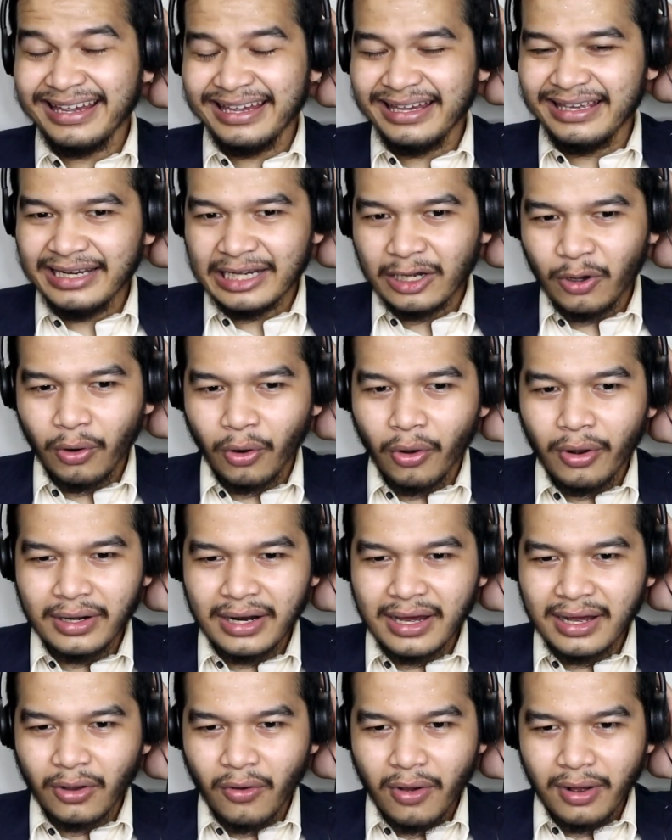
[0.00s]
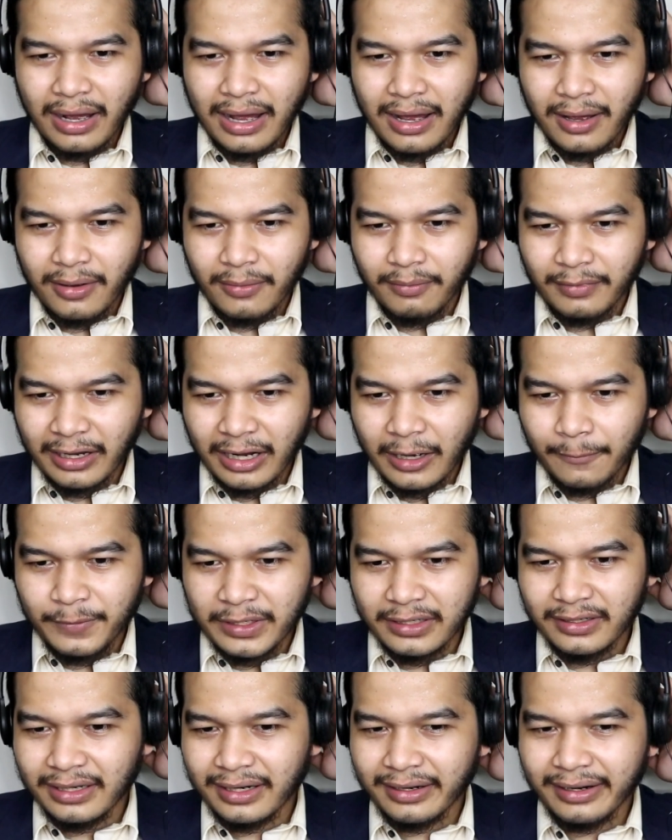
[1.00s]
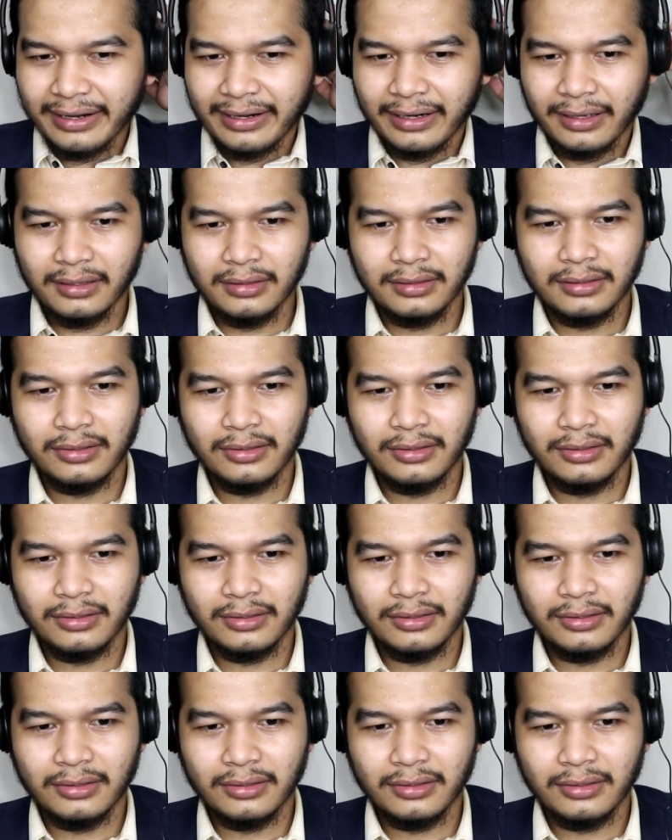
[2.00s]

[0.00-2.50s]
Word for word: ini corona kok nggak mereka pikirkan ya